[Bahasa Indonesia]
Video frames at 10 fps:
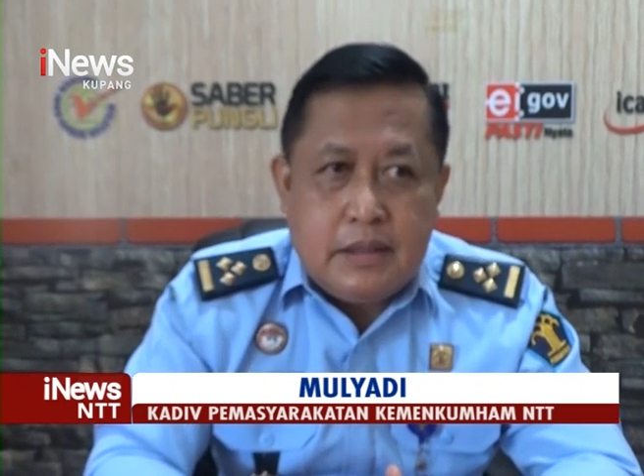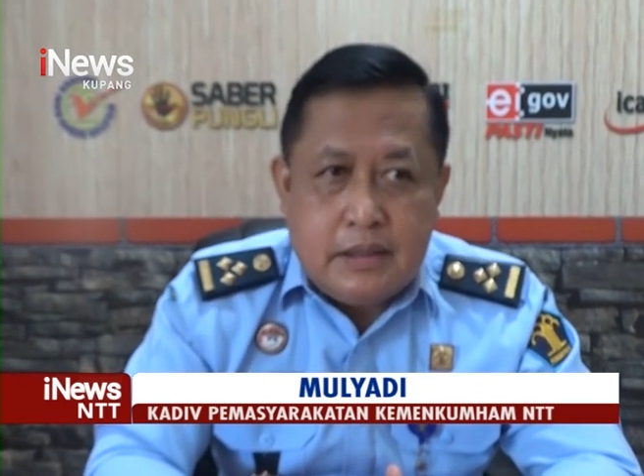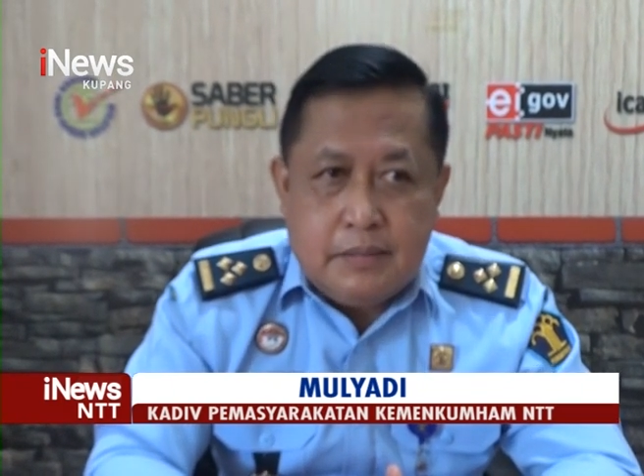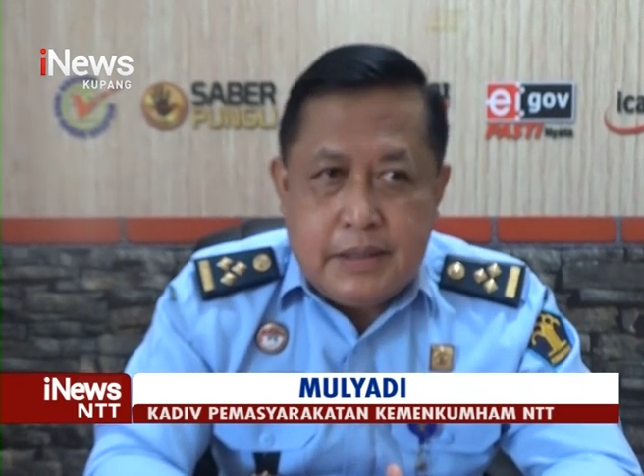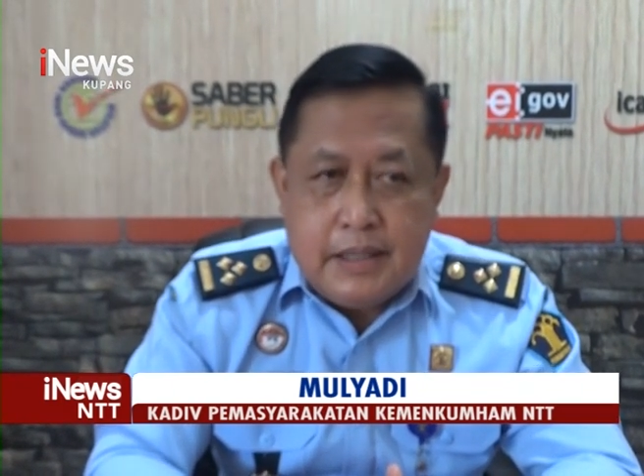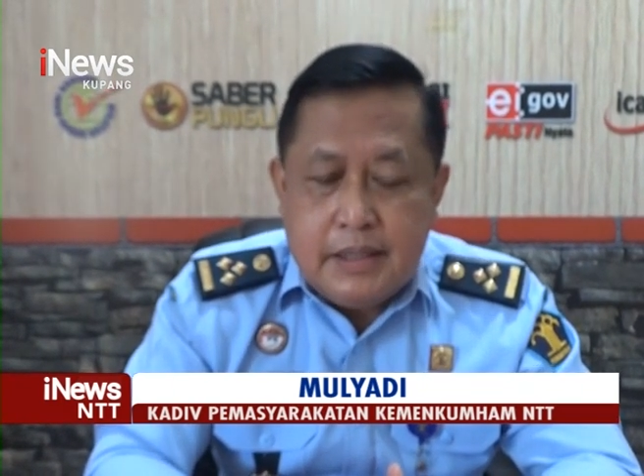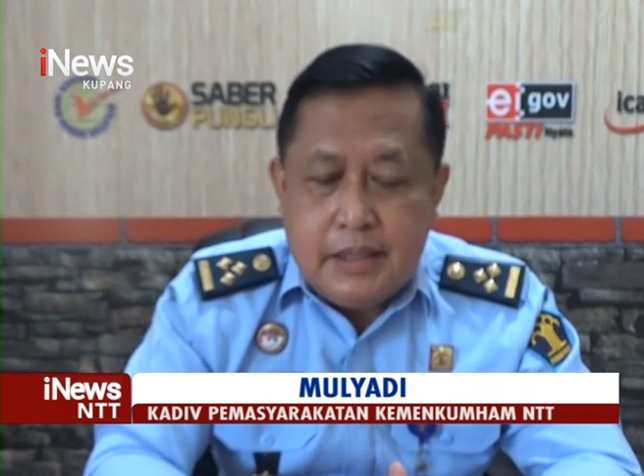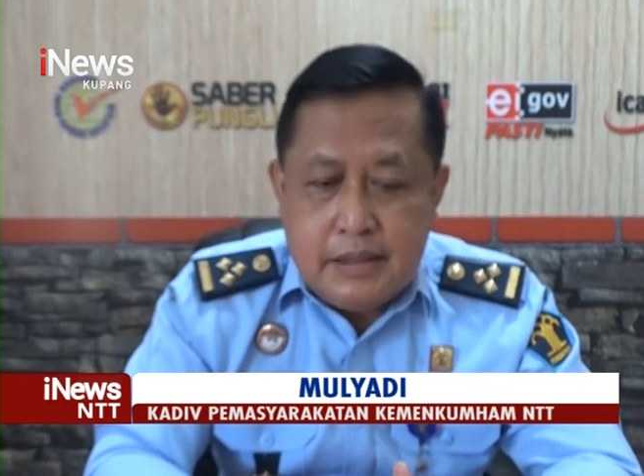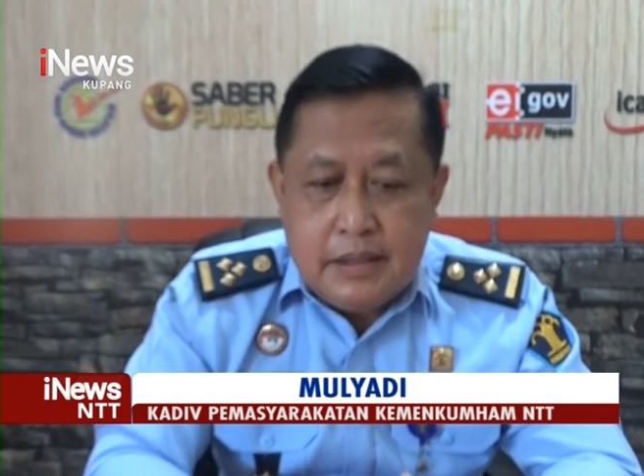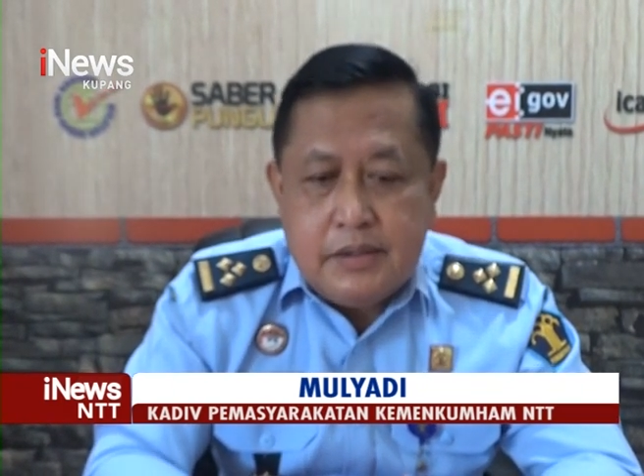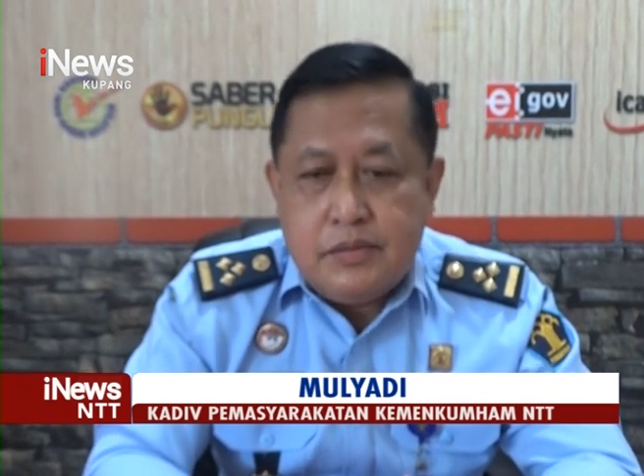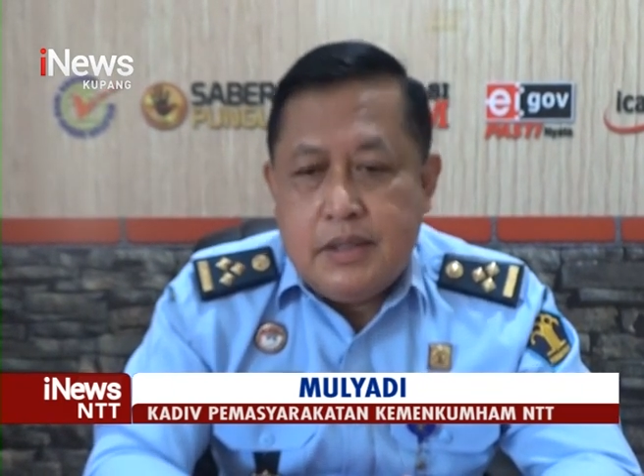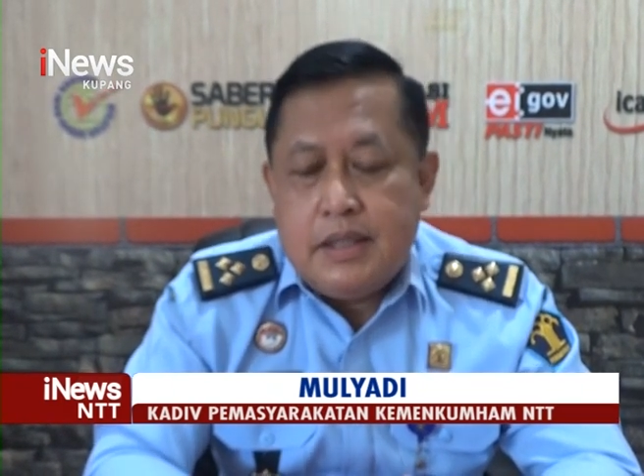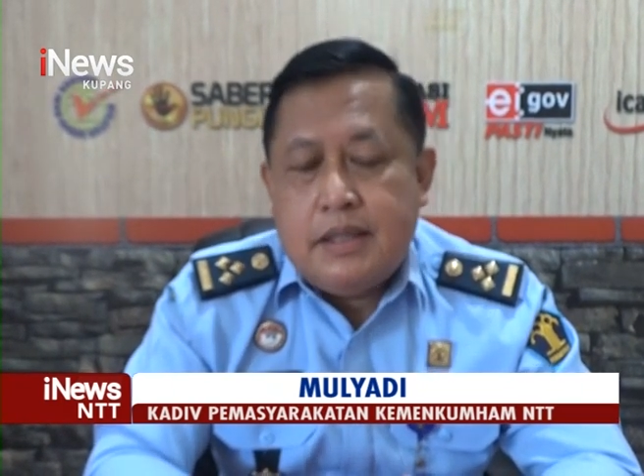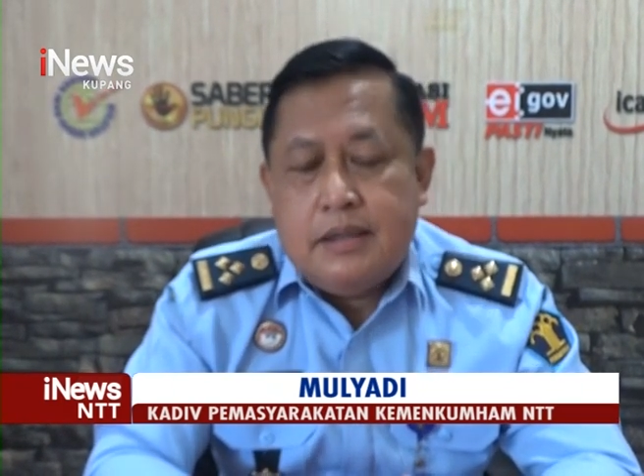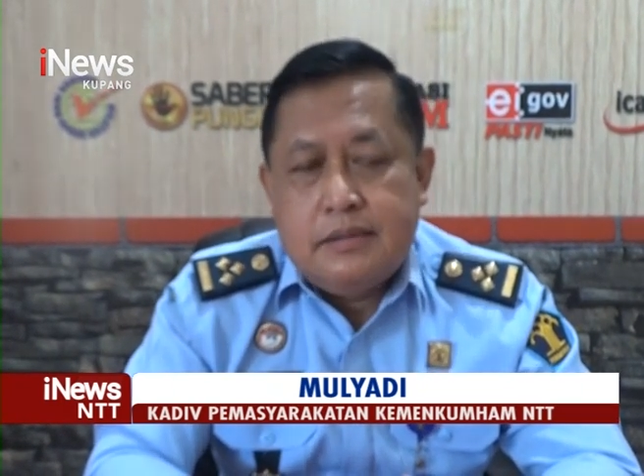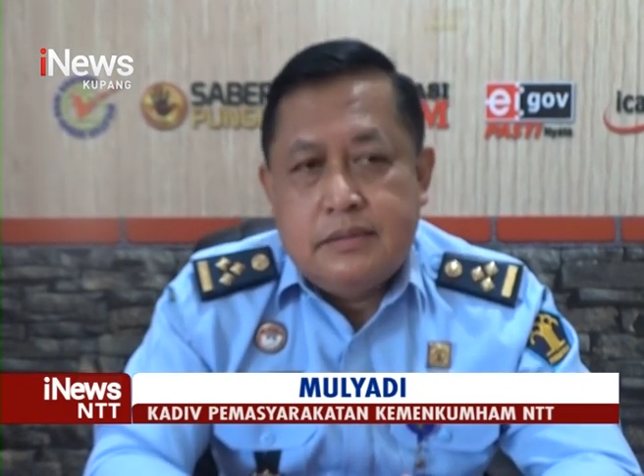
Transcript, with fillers: uh, yang pada akhirnya juga